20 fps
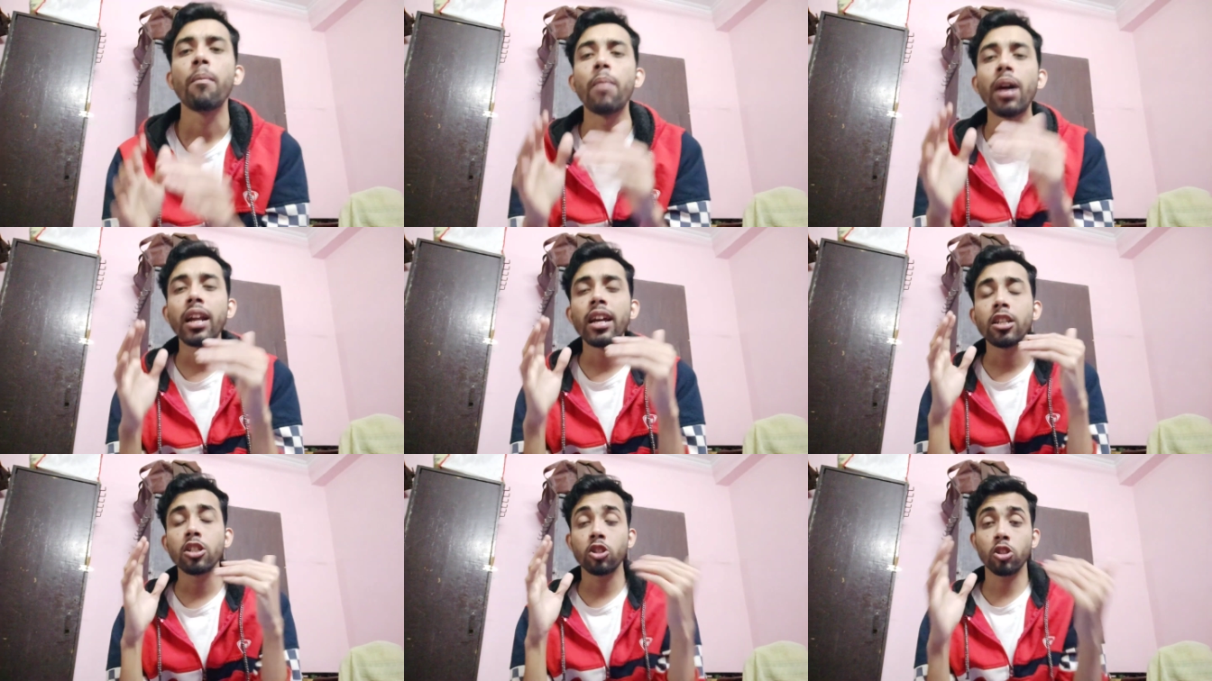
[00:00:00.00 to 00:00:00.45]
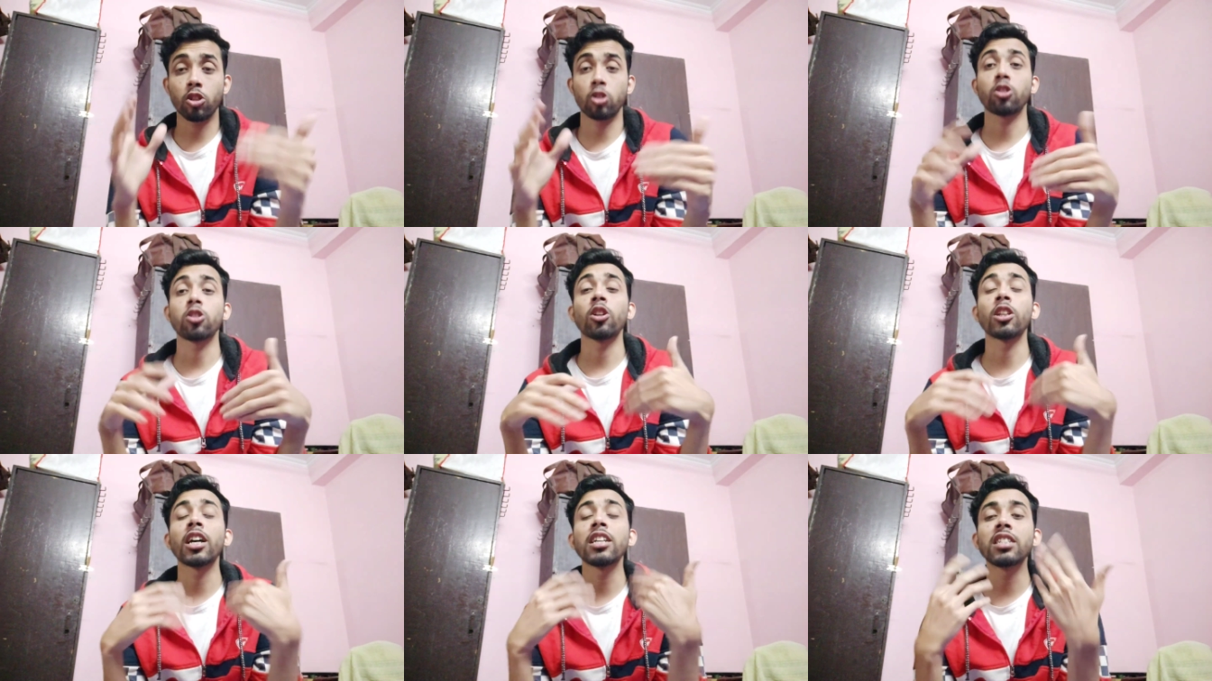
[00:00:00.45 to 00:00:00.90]
মানে
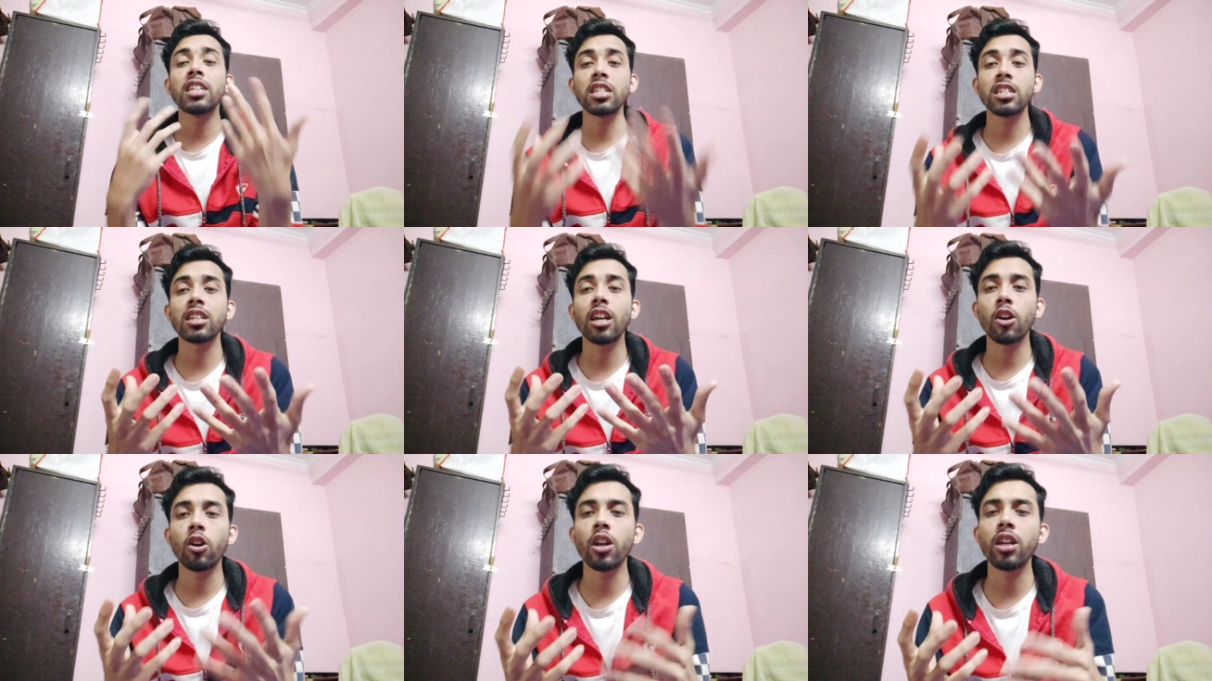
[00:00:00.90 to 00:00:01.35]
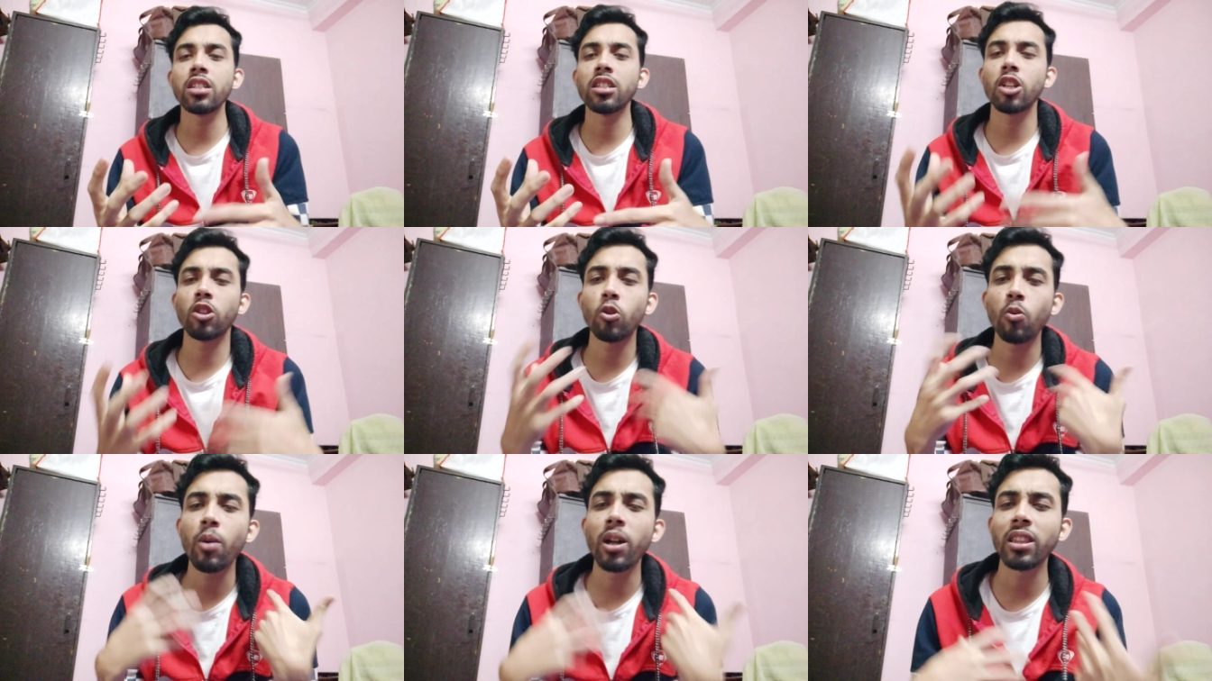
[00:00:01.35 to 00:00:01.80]
সদায় চেষ্টা করেন
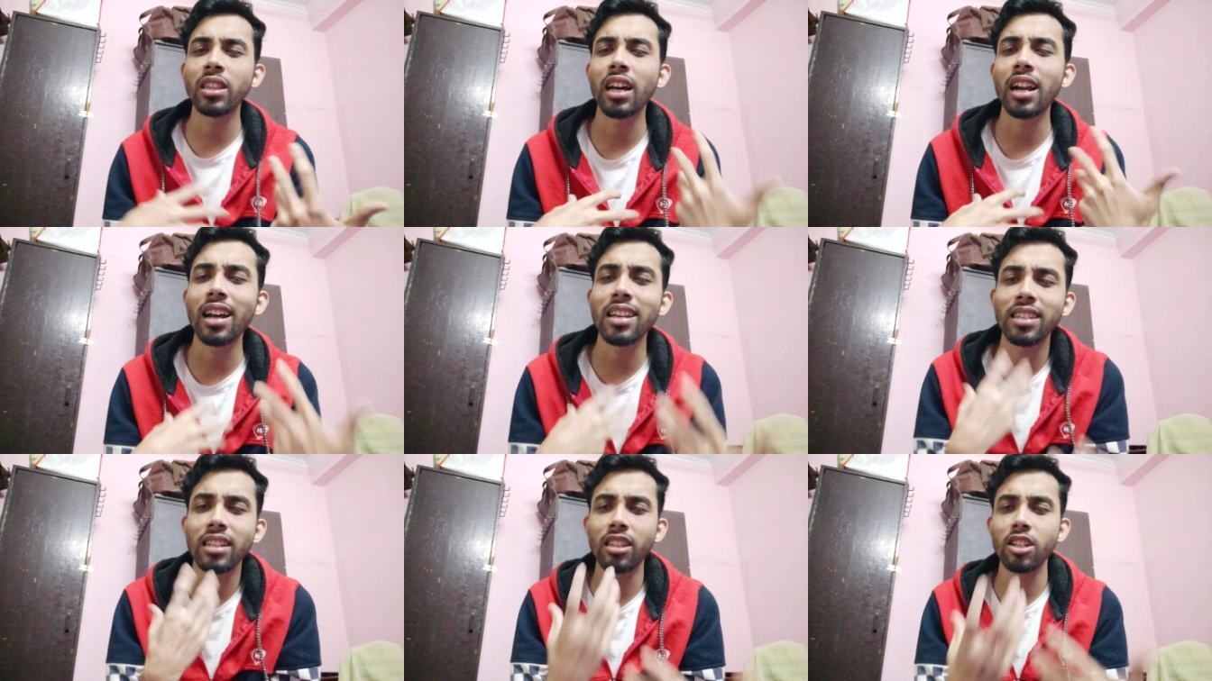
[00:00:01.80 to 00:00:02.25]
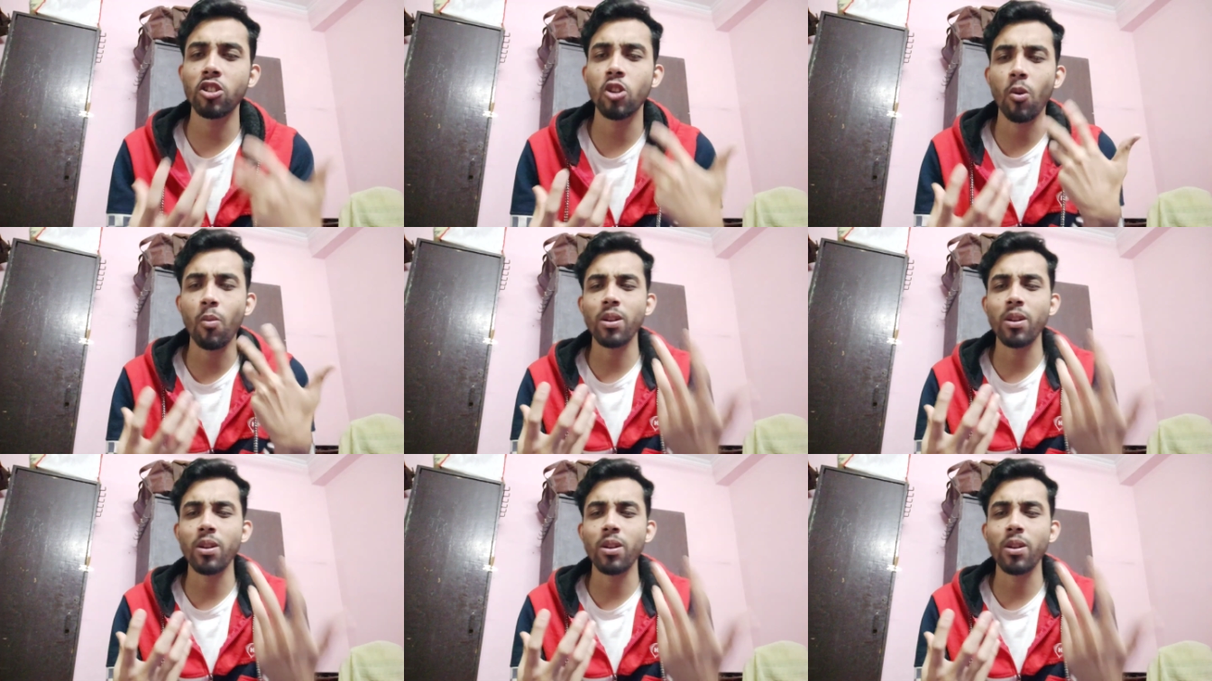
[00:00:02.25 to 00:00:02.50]
যে তোমার দ্বারা যাতে